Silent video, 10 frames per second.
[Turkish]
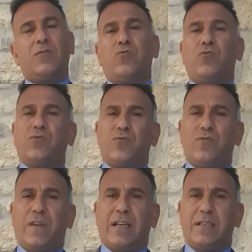Nuh'un
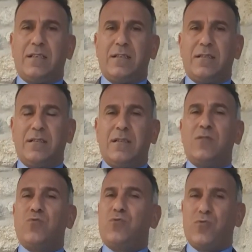tufanı,
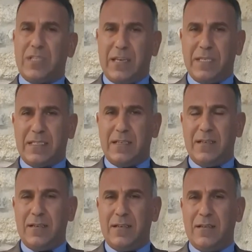Nuh'un gemisi
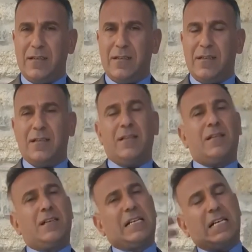
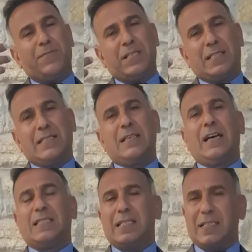Kıbrıs
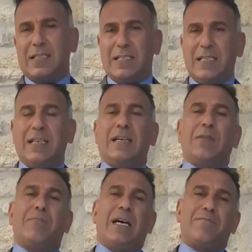adasının
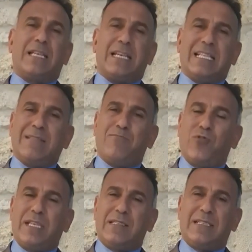Marmara
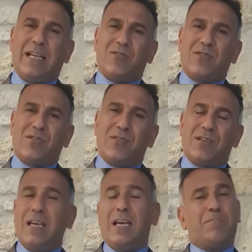bölgesinden
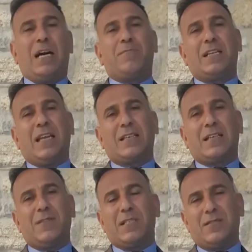çıkışıdır. Marmara'dan
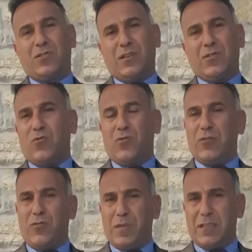Kıbrıs'ın çıkışı kolay
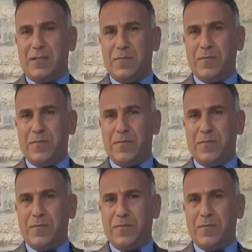olmadı.